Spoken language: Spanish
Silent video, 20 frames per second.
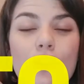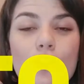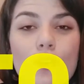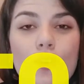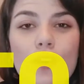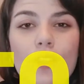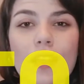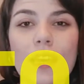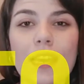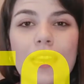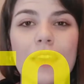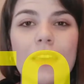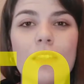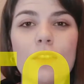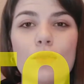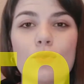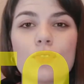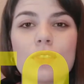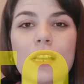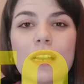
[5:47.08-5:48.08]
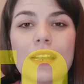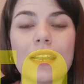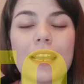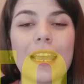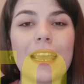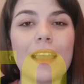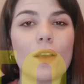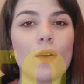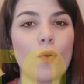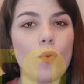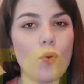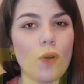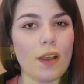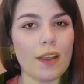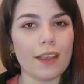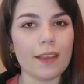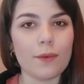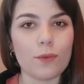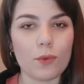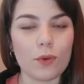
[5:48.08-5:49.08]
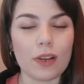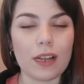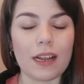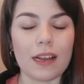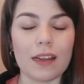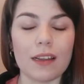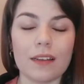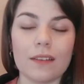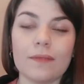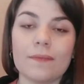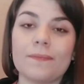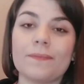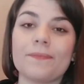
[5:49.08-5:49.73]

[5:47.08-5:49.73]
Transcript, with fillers: no dejes de usar enjuague bucal.